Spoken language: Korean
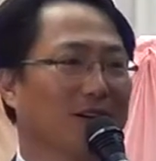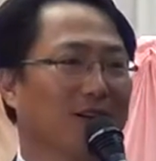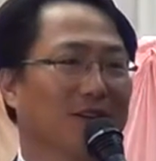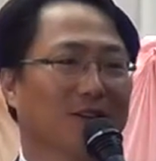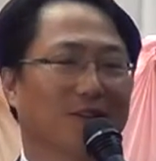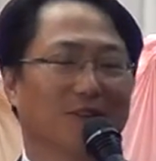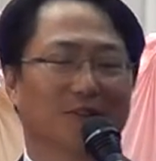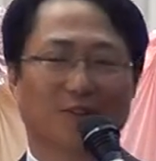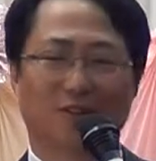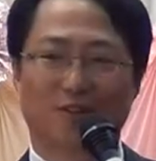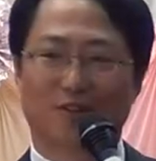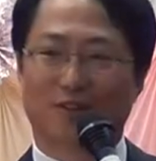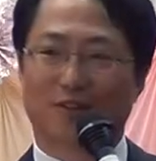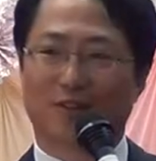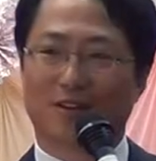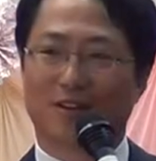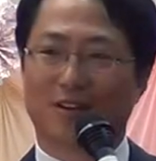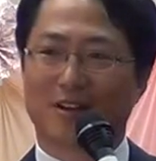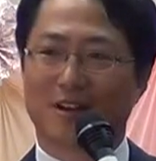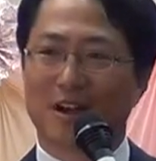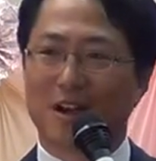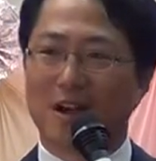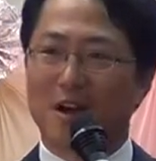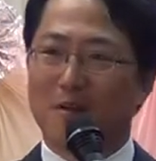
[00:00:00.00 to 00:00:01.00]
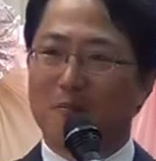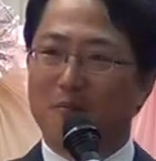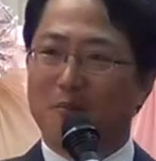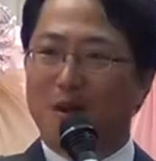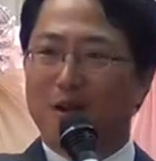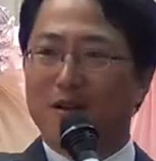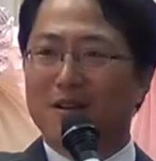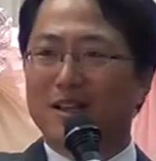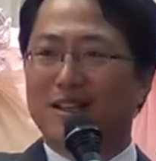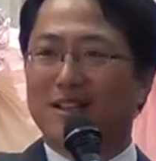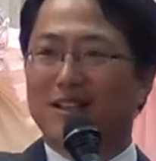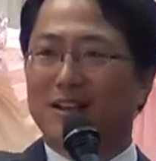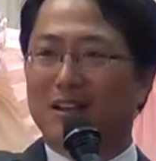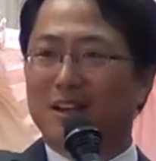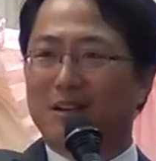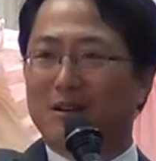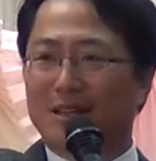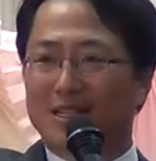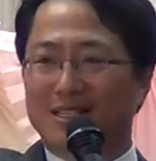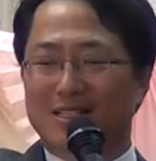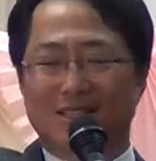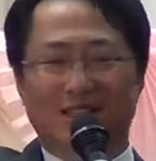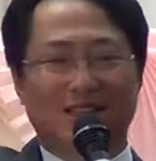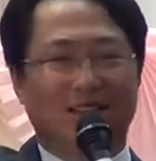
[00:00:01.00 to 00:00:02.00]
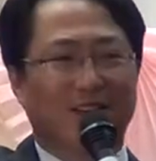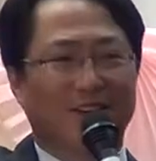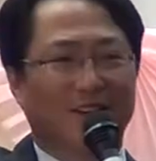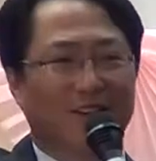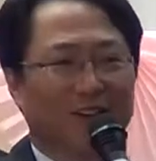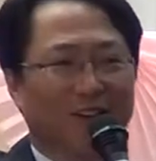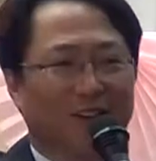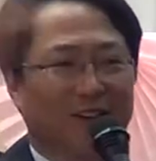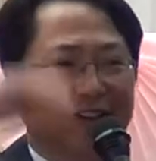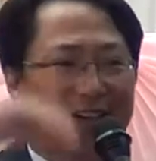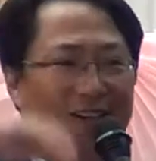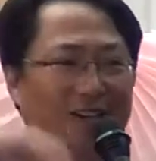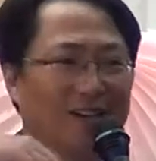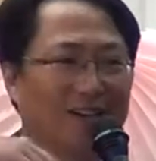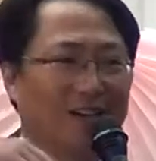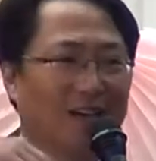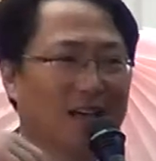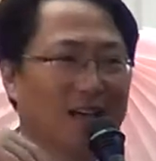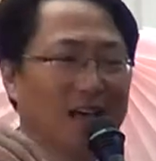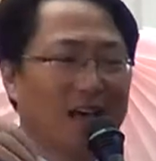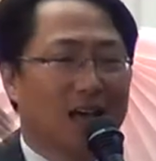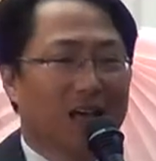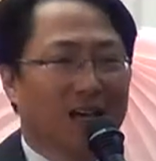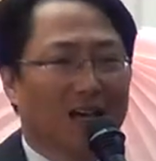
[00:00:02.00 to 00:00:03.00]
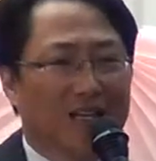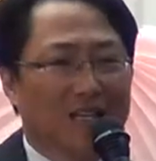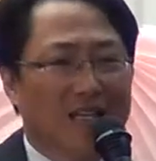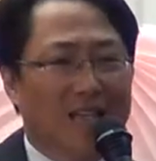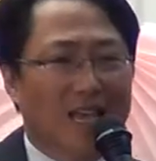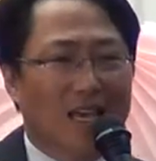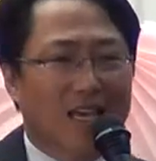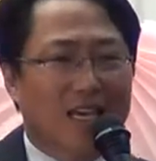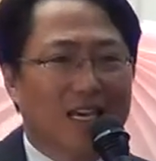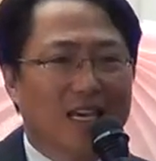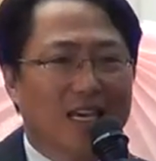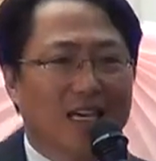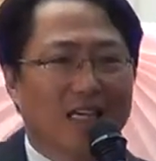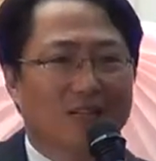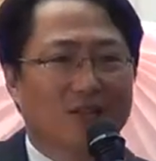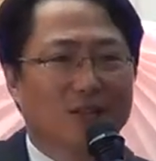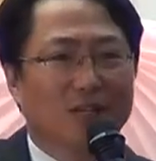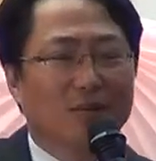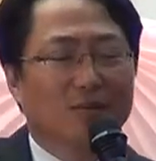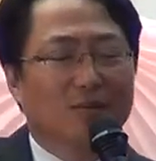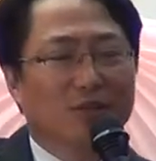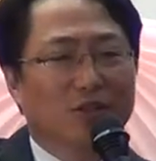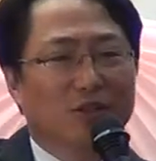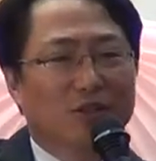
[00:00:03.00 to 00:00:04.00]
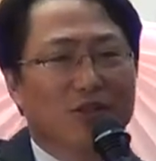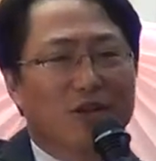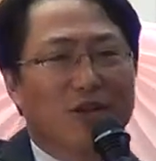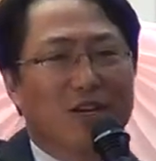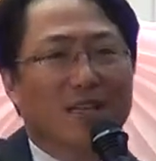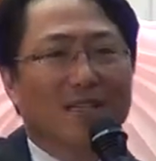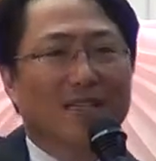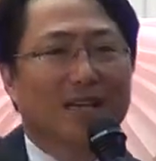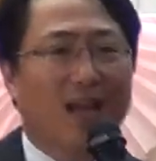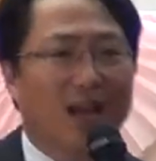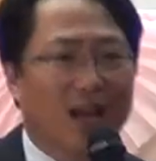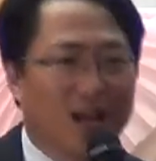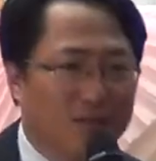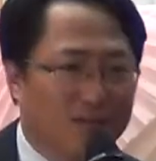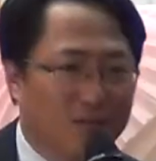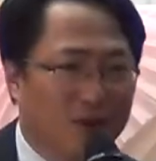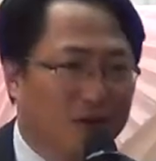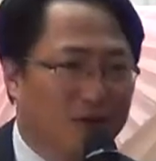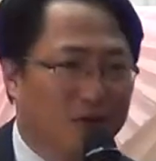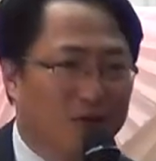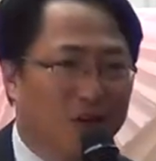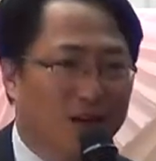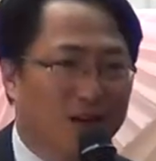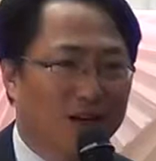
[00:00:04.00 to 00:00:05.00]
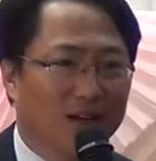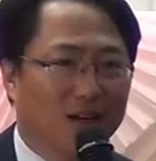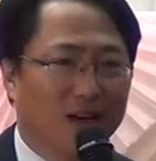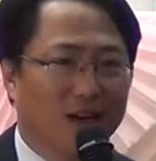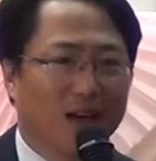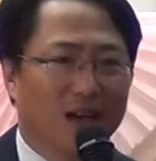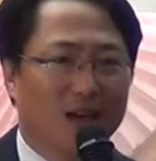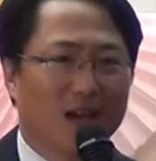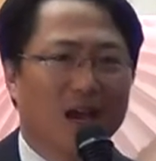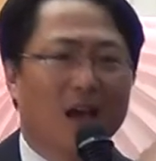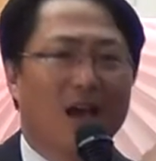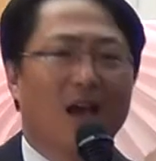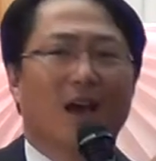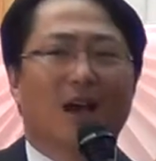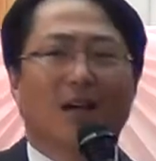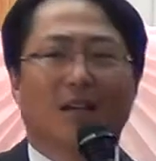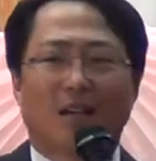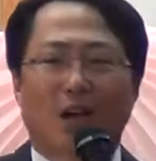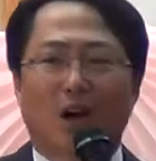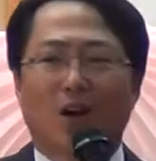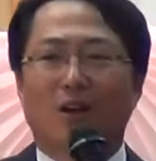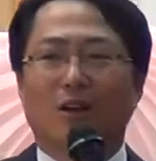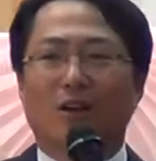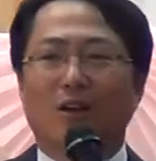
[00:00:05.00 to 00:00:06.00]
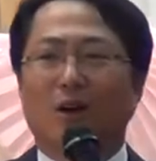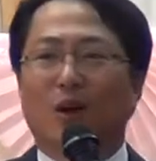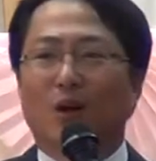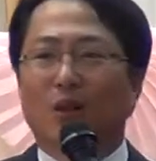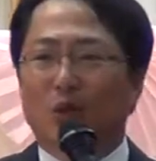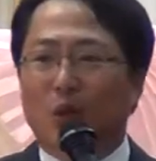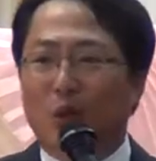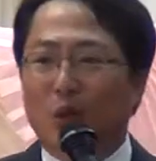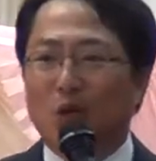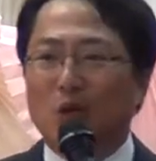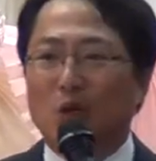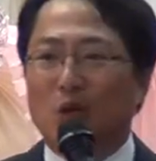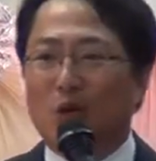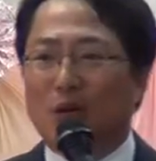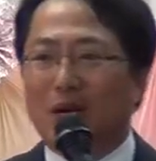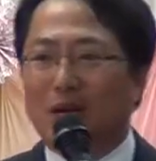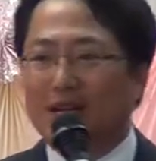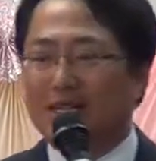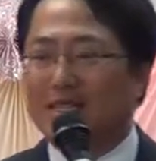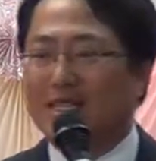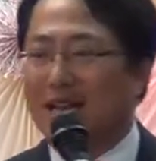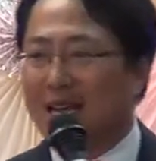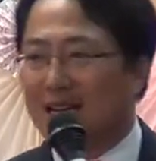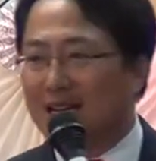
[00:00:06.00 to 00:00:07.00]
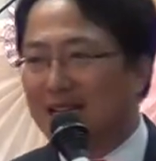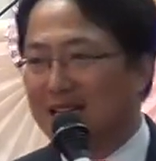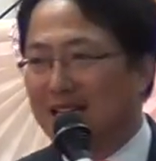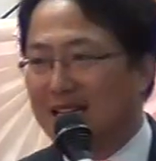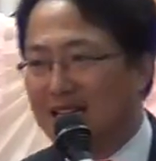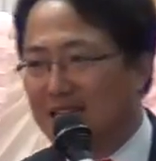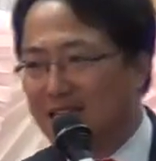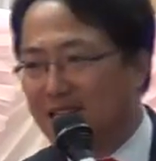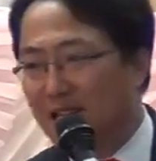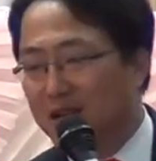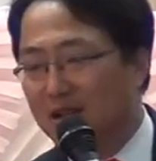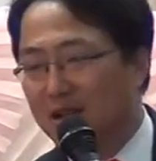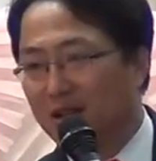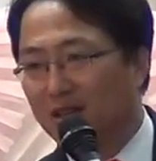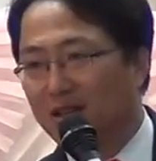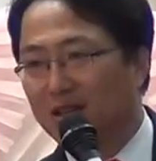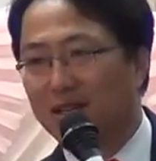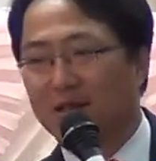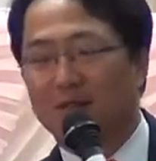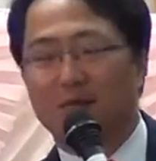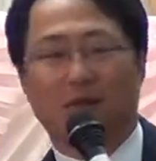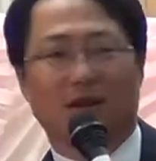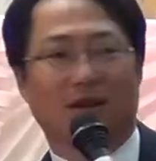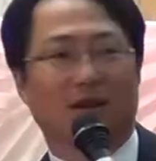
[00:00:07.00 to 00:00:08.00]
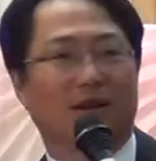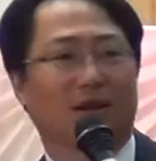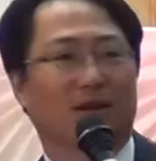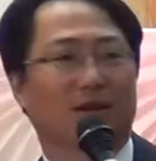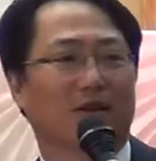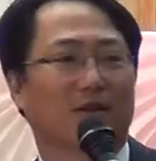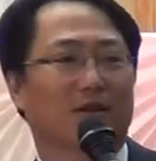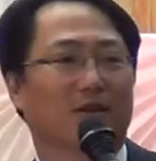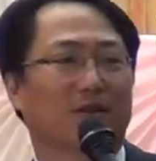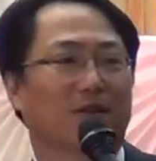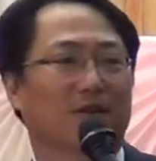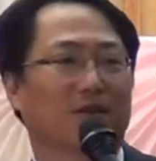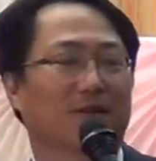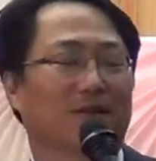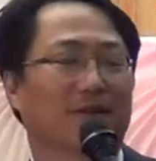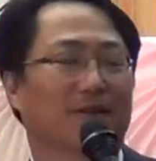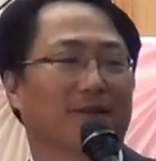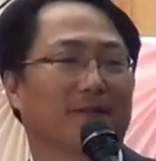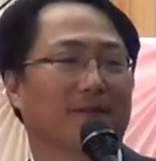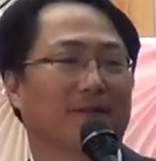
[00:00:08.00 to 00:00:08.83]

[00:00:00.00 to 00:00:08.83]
같거든요. 멀리 떠나왔잖아요. 근데 이1 0시의 삶이 우리에게 결코 녹록하지 않은 인생이었단 말이에요.